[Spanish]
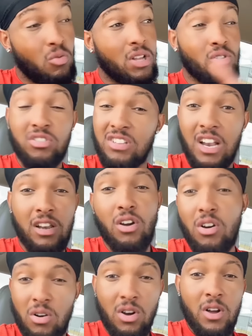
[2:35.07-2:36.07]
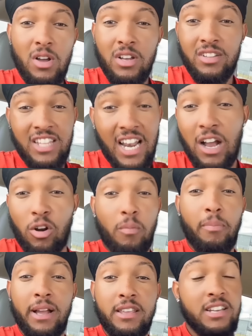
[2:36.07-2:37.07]
cuando salió de la
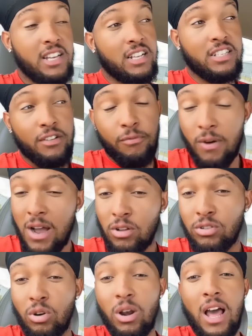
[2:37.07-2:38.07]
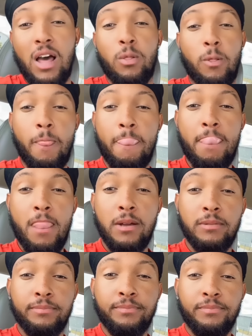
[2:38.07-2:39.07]
compañía, se fue a otro lado.
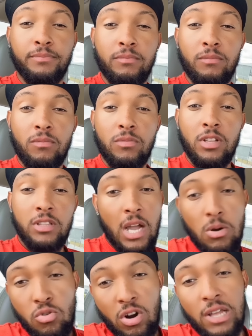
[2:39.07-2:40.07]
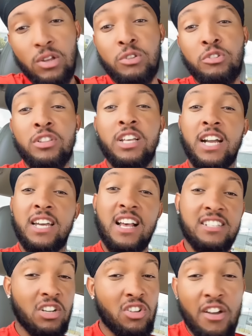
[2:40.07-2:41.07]
Estaba buscando dónde
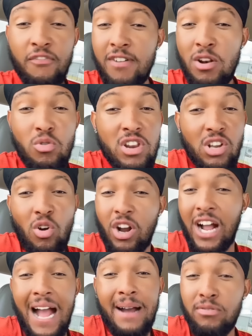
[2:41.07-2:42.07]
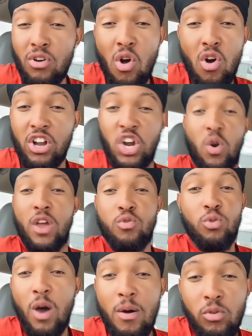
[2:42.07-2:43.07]
quedarse. ¿Quién fue el único cabrón que lo
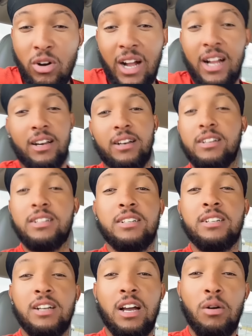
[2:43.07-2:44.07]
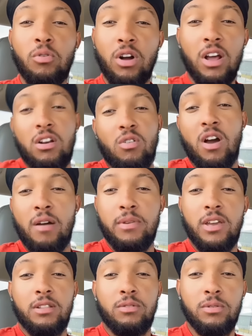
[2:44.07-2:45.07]
ayudó a buscar? A buscar
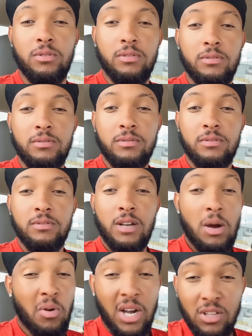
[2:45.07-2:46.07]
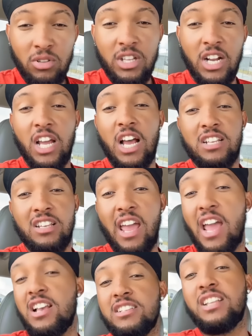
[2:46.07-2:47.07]
alojamiento. A buscar dónde
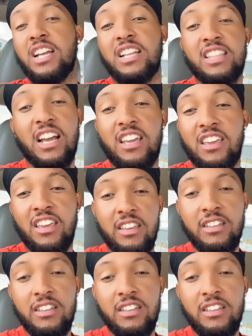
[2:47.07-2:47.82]
quedarse. Este que está aquí.